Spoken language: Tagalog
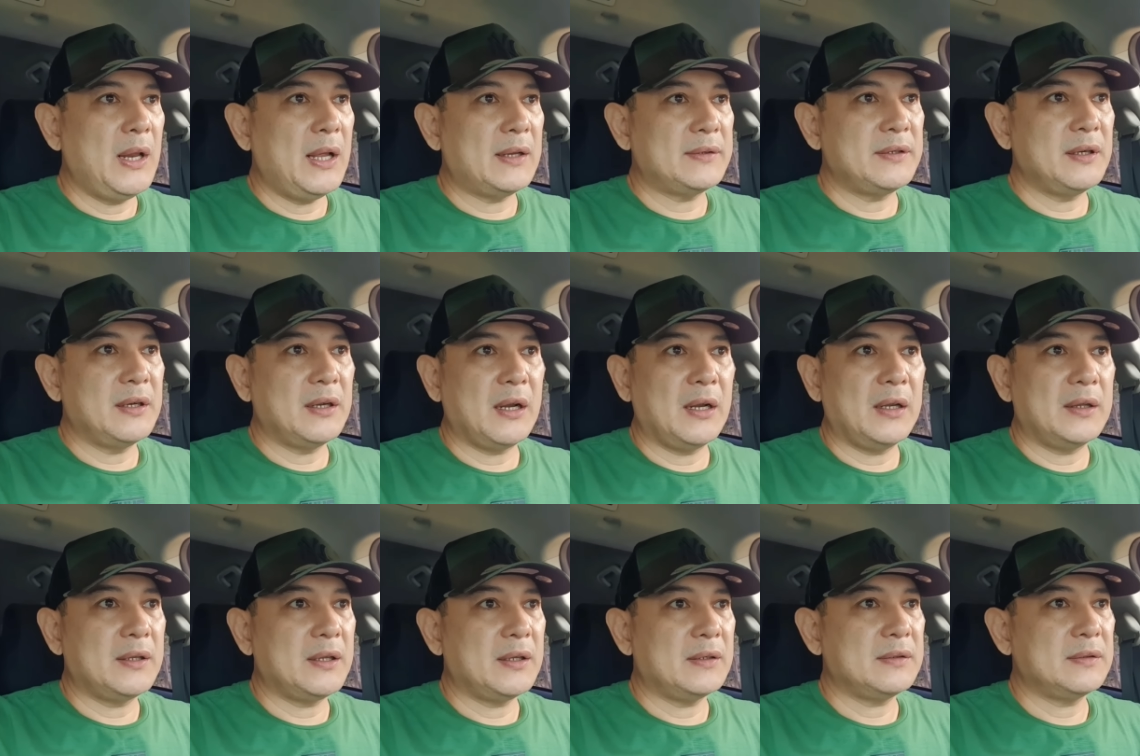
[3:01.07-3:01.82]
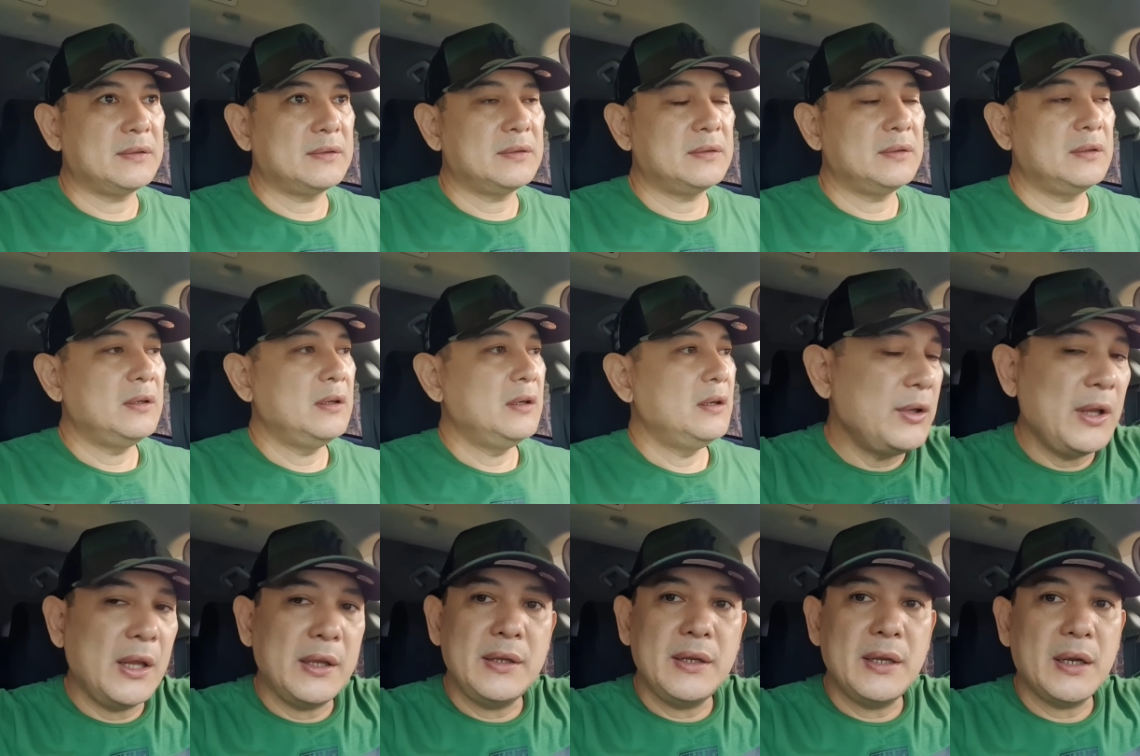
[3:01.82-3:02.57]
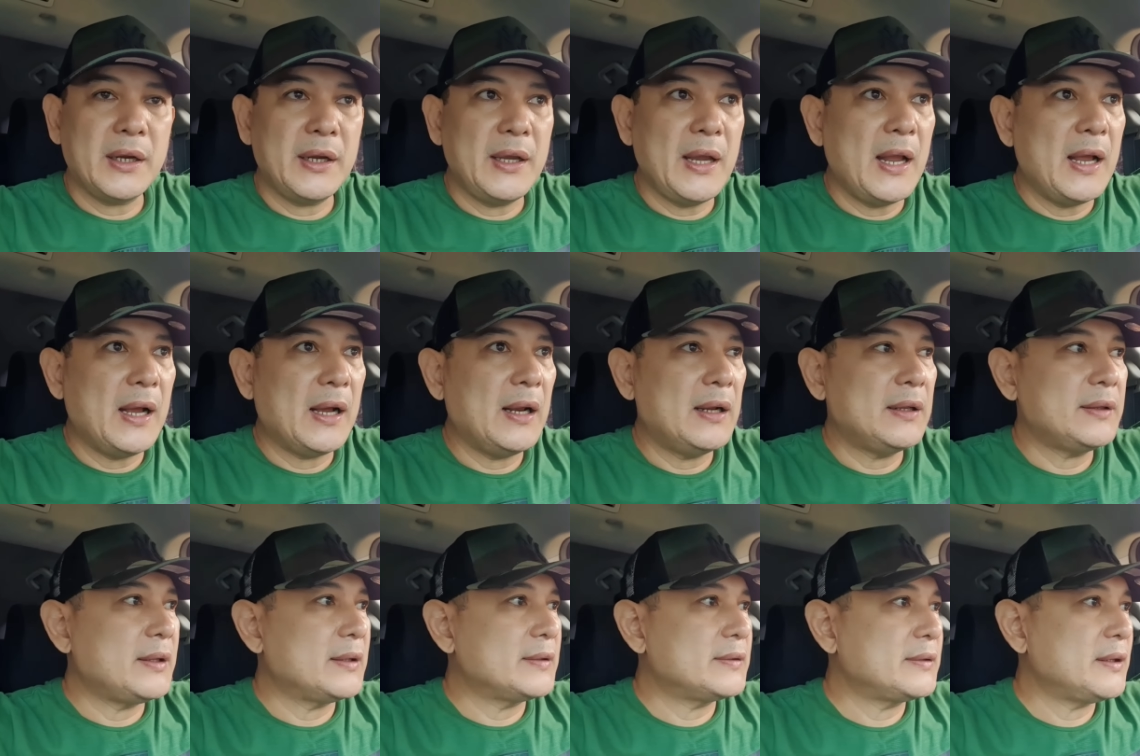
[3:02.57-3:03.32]
wala siyang kaltas. Doon na niya
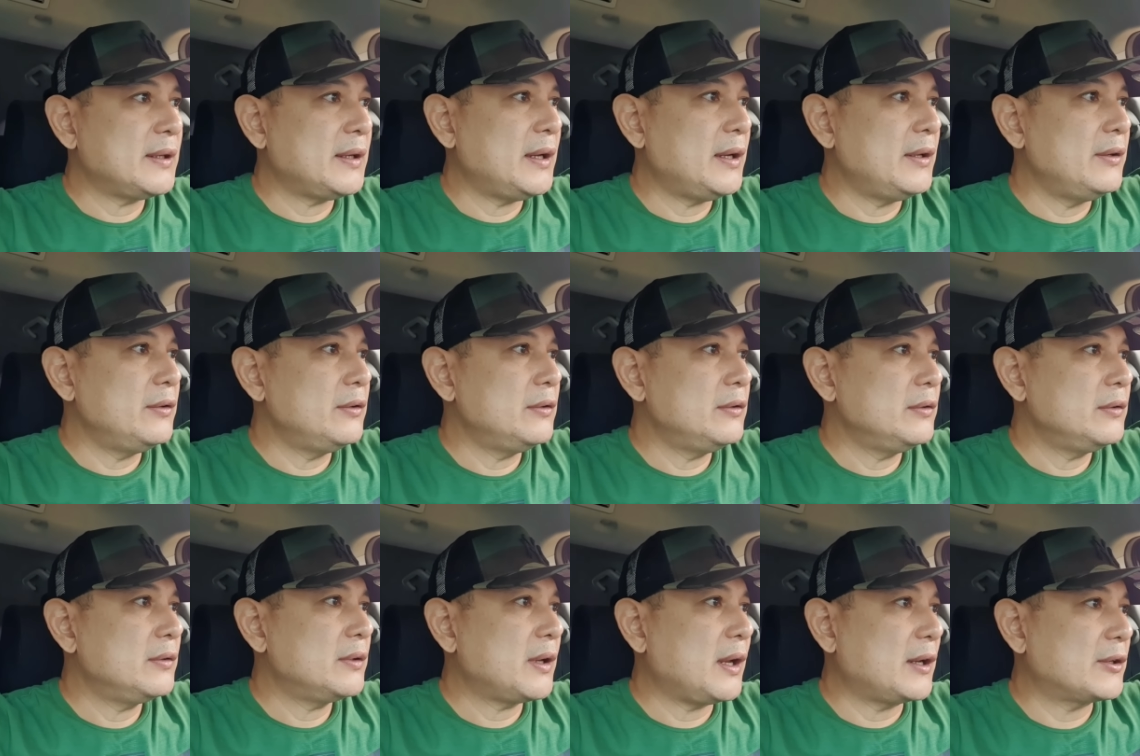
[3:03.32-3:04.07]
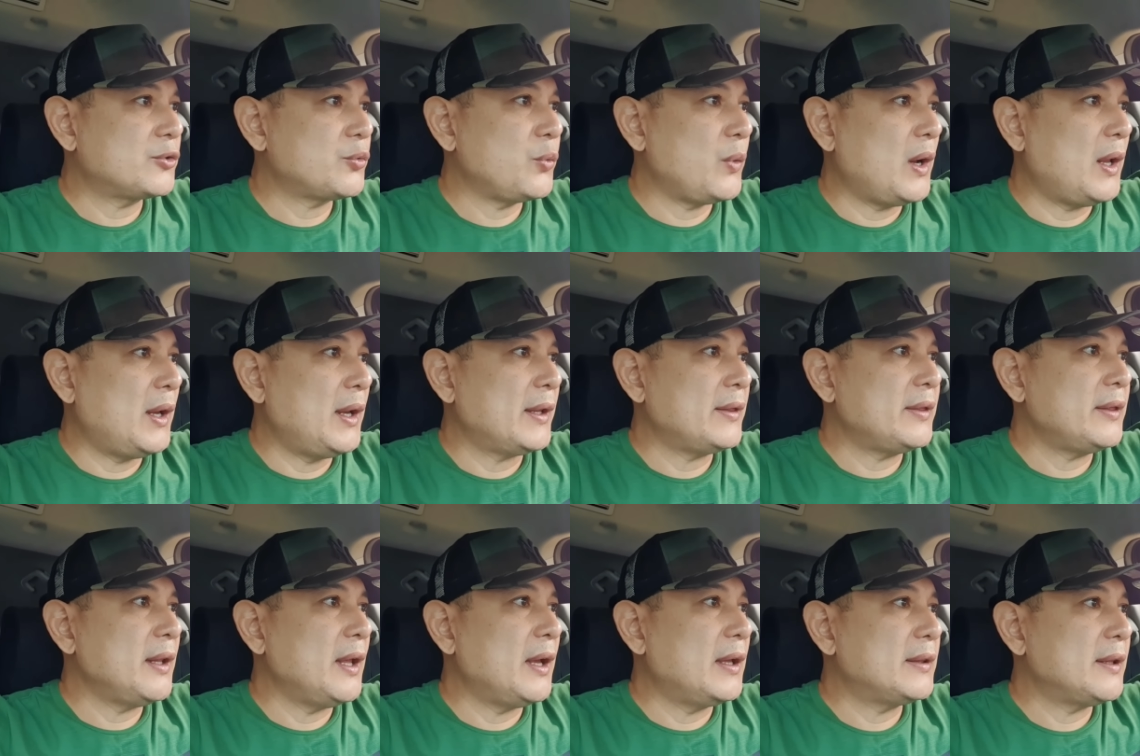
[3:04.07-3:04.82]
kinakaltas sa ano cash wallet